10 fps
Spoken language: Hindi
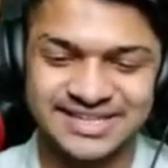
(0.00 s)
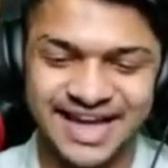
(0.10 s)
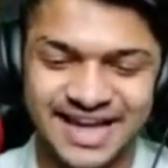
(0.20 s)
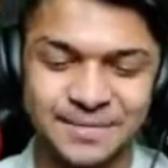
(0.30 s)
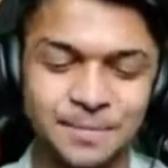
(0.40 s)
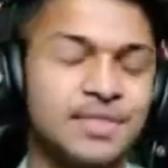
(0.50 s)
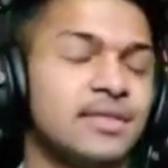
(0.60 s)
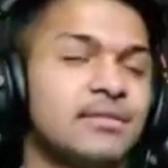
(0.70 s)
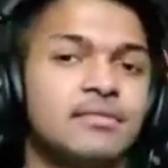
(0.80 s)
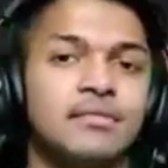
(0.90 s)
है
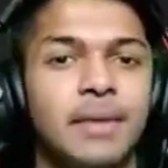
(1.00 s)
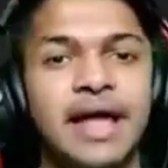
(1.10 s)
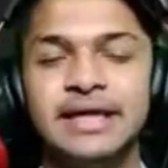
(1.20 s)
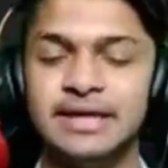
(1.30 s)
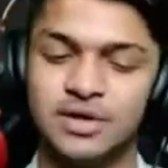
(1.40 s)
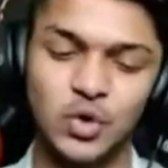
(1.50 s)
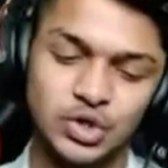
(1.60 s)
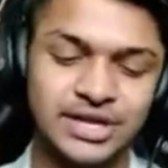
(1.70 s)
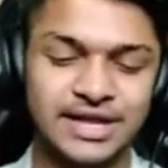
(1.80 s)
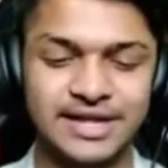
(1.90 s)
भाई
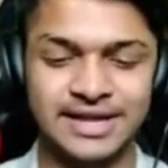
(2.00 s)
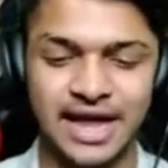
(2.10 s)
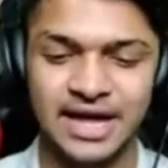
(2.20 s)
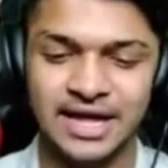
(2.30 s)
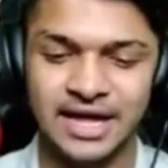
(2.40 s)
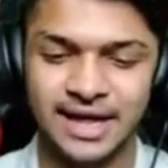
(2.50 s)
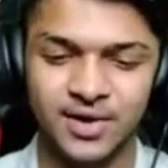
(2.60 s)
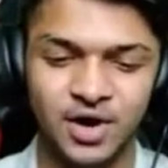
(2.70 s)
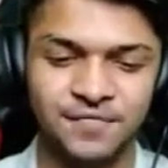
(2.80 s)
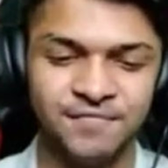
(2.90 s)
कुछ नहीं निकला
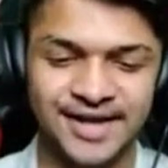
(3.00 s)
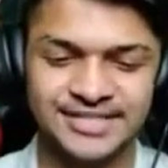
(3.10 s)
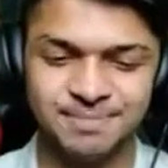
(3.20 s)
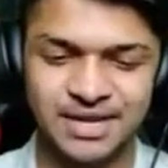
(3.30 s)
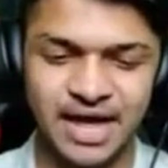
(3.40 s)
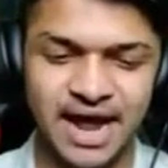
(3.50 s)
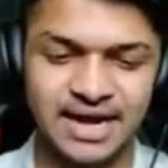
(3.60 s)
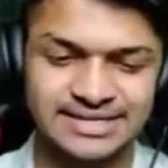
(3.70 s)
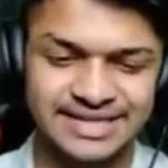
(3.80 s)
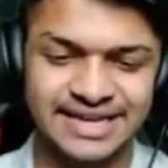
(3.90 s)
एक और फाइव स्पिन
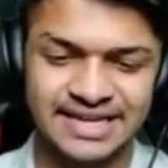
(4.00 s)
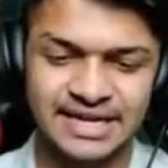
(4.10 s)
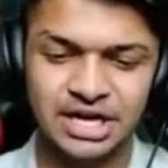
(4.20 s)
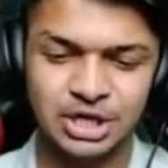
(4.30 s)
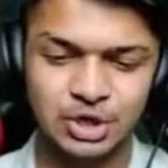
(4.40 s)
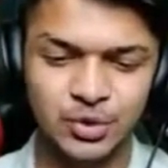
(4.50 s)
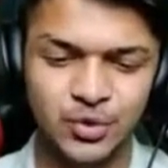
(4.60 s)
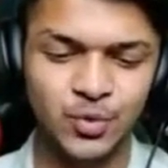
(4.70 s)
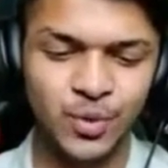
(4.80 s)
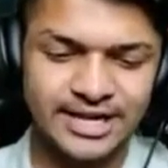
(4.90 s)
एंड थ्री टू
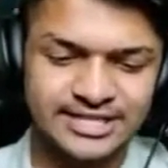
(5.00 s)
वन